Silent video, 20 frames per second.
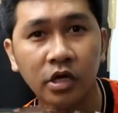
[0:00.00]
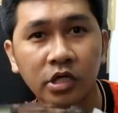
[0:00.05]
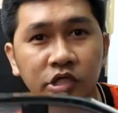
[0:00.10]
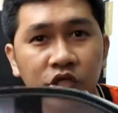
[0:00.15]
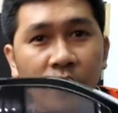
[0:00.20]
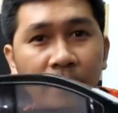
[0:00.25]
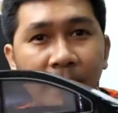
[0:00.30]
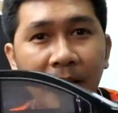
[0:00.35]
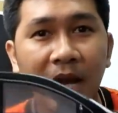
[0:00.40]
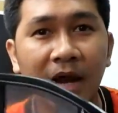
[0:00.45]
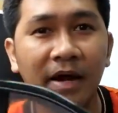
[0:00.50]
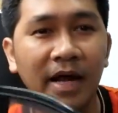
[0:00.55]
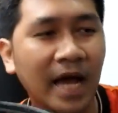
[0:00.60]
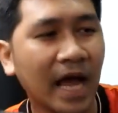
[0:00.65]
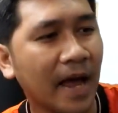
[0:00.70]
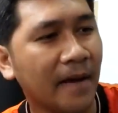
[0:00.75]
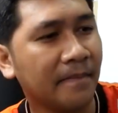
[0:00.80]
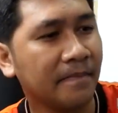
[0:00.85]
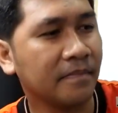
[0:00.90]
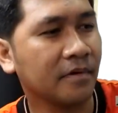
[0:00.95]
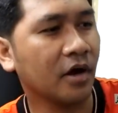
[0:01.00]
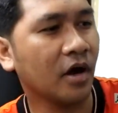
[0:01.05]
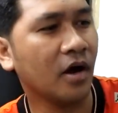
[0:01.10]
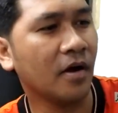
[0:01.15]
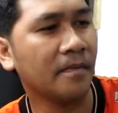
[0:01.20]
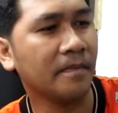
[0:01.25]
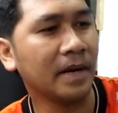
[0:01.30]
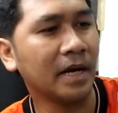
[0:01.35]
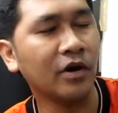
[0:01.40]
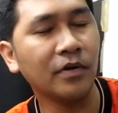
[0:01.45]
ก็จบไปแล้วนะครับ ก็
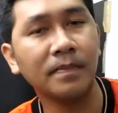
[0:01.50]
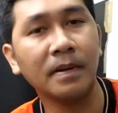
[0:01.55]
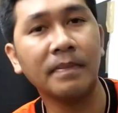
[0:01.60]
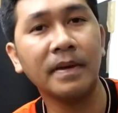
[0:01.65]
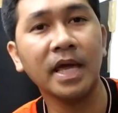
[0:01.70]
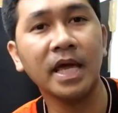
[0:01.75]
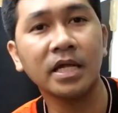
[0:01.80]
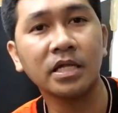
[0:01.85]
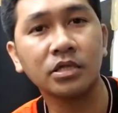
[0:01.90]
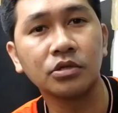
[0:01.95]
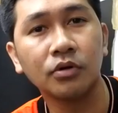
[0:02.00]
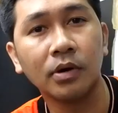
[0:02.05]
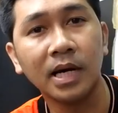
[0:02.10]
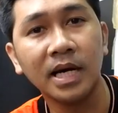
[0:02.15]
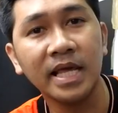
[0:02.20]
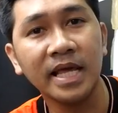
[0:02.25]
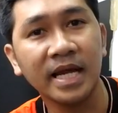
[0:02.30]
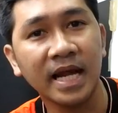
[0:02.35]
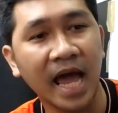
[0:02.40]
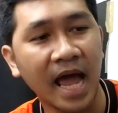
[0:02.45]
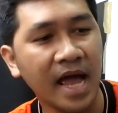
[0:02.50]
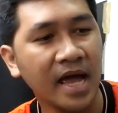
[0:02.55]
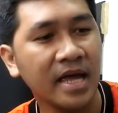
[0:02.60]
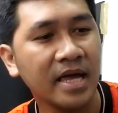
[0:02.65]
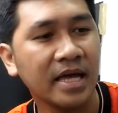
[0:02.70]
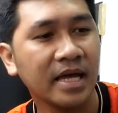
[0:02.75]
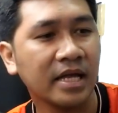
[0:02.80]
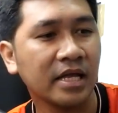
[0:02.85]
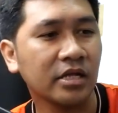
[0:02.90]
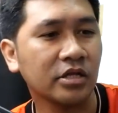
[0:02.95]
เป็นรถประเภททัวริงนะ
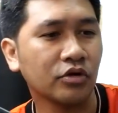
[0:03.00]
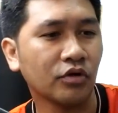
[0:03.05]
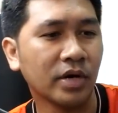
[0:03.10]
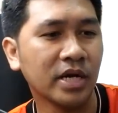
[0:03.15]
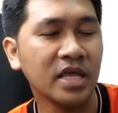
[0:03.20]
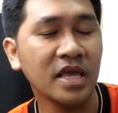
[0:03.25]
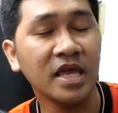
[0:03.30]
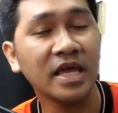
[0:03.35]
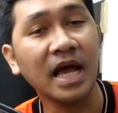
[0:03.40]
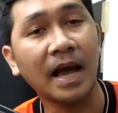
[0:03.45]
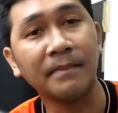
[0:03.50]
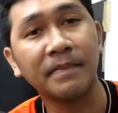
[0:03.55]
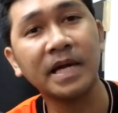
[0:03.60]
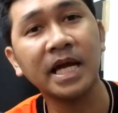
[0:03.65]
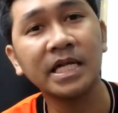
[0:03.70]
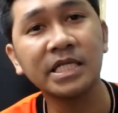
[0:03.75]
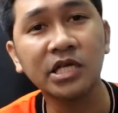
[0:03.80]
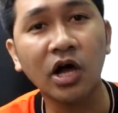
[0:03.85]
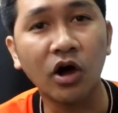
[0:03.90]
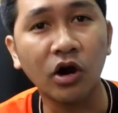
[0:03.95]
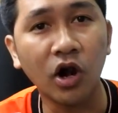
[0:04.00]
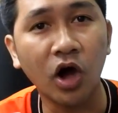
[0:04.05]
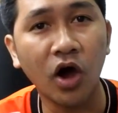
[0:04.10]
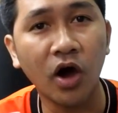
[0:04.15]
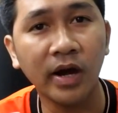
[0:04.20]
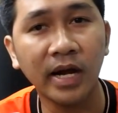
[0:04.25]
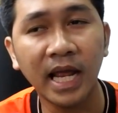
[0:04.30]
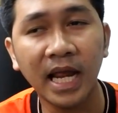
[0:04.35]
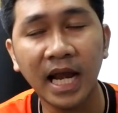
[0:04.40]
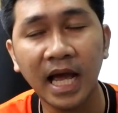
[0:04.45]
ตัวนี้ขับเคลื่อน2 ล้อ
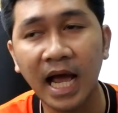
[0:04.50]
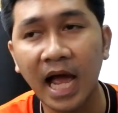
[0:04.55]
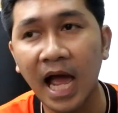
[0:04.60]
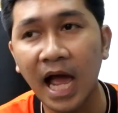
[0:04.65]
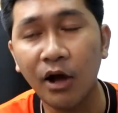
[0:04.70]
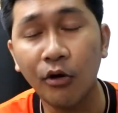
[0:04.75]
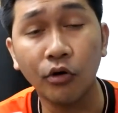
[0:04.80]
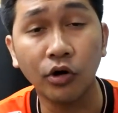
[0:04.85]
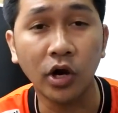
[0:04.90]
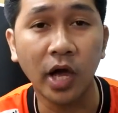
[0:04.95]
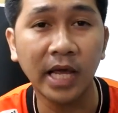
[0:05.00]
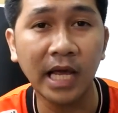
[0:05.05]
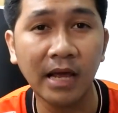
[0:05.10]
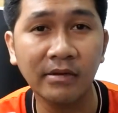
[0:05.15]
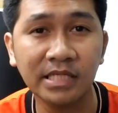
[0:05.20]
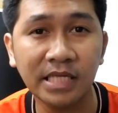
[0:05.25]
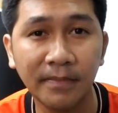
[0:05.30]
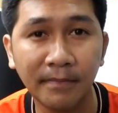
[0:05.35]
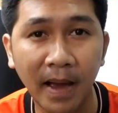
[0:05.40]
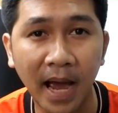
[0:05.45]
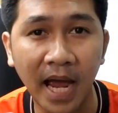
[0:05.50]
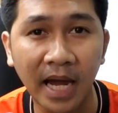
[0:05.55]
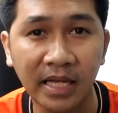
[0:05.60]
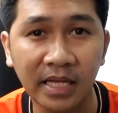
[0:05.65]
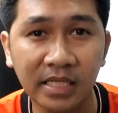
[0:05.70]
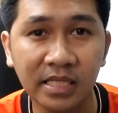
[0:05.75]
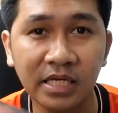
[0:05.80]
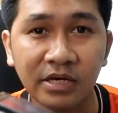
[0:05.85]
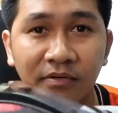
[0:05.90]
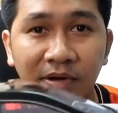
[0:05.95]
ในราคา 690 บาท
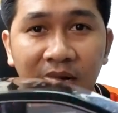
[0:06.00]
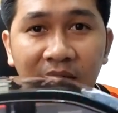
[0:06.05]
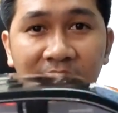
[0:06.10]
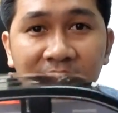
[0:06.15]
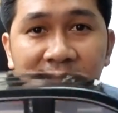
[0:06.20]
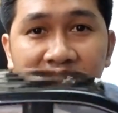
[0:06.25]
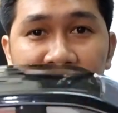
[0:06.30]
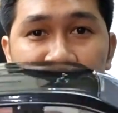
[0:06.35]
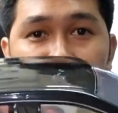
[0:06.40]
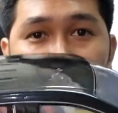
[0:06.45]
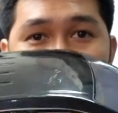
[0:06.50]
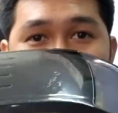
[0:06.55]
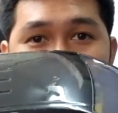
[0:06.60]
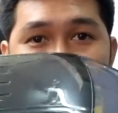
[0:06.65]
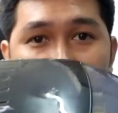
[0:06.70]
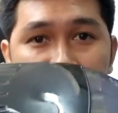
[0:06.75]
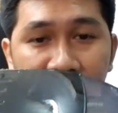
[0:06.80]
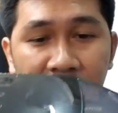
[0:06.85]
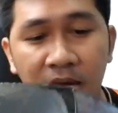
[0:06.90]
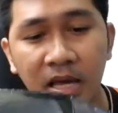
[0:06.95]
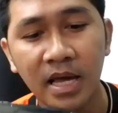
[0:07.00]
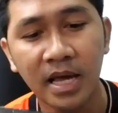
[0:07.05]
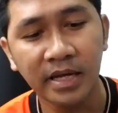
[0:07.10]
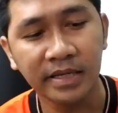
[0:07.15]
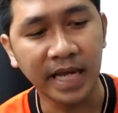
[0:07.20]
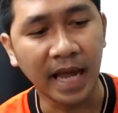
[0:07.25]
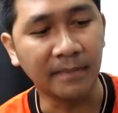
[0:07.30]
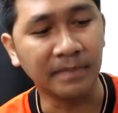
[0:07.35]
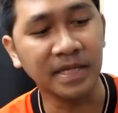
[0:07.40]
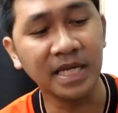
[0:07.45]
ก็ถือว่าเล่นสนุกนะครับ
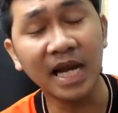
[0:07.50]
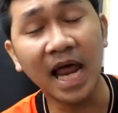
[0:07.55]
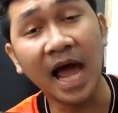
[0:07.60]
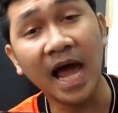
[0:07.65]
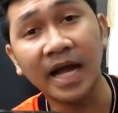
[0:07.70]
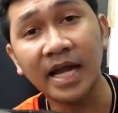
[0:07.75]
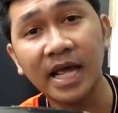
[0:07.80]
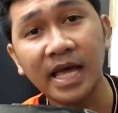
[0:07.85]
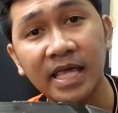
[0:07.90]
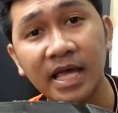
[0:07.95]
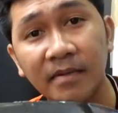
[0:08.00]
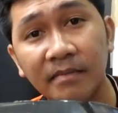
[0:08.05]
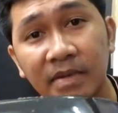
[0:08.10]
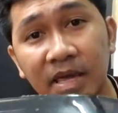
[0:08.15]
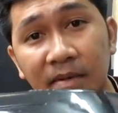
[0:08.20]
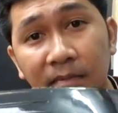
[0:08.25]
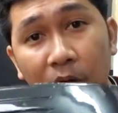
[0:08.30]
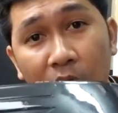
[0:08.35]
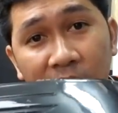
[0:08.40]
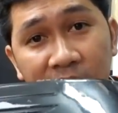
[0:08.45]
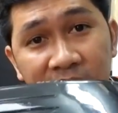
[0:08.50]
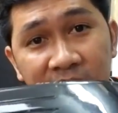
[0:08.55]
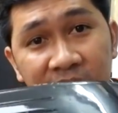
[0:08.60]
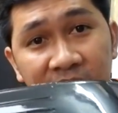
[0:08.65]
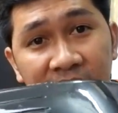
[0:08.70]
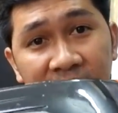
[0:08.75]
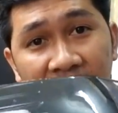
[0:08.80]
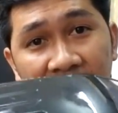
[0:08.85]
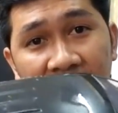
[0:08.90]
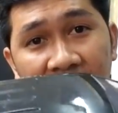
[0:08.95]
แถมที่ร้านเนี่ยยังมีบอ
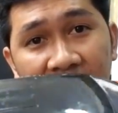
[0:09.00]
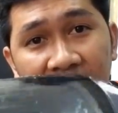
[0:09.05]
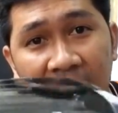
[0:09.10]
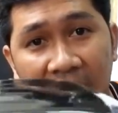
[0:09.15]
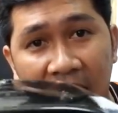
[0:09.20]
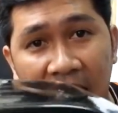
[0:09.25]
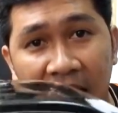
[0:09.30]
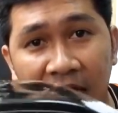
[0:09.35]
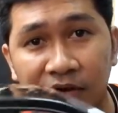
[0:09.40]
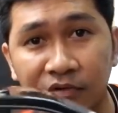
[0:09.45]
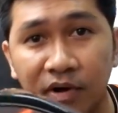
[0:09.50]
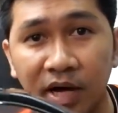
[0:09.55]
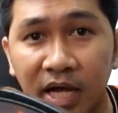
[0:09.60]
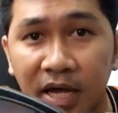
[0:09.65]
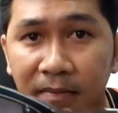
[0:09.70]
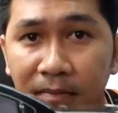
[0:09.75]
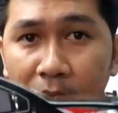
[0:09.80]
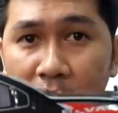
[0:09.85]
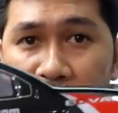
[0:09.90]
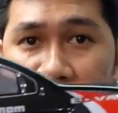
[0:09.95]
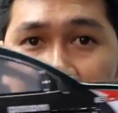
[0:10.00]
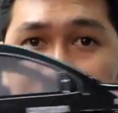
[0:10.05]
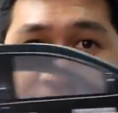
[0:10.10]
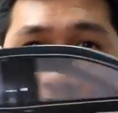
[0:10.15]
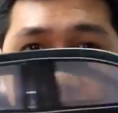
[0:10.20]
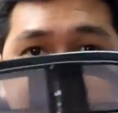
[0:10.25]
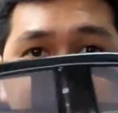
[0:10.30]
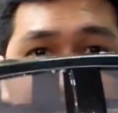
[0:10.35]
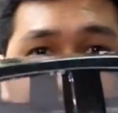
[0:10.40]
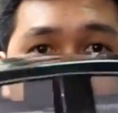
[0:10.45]
ดี้นะ ขายด้วยบอดี้
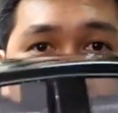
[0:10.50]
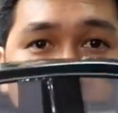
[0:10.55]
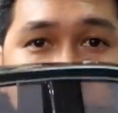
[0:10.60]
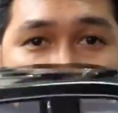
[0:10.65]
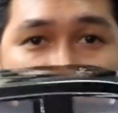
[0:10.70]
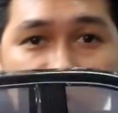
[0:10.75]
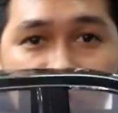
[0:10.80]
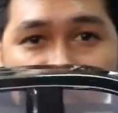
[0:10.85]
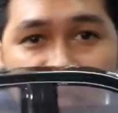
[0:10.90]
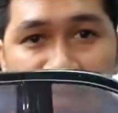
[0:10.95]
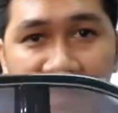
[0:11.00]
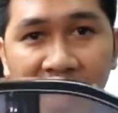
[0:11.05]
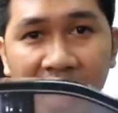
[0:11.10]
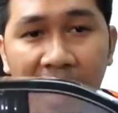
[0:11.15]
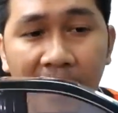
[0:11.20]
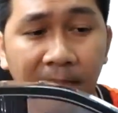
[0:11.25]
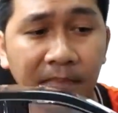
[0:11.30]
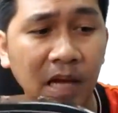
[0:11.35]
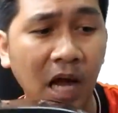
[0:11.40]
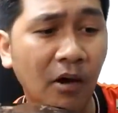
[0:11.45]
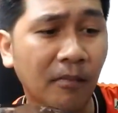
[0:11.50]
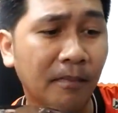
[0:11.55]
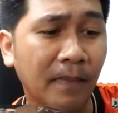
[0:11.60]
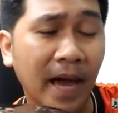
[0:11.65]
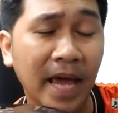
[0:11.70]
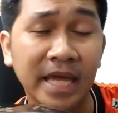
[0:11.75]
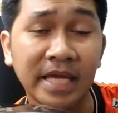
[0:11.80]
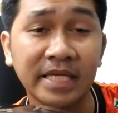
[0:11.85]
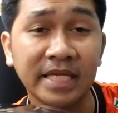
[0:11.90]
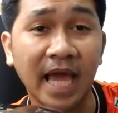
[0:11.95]
สเกล1ต่อ10 นะครับ เข้าไป
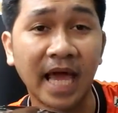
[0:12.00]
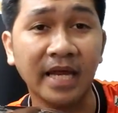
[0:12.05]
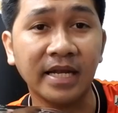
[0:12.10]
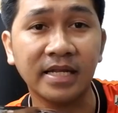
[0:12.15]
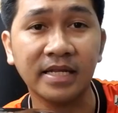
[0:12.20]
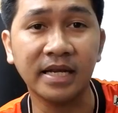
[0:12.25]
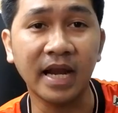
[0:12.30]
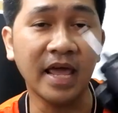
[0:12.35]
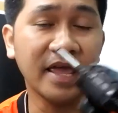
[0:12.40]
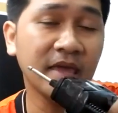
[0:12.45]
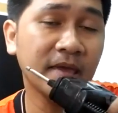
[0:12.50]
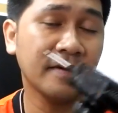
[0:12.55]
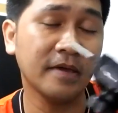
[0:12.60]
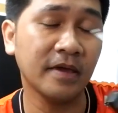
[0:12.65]
แชทใน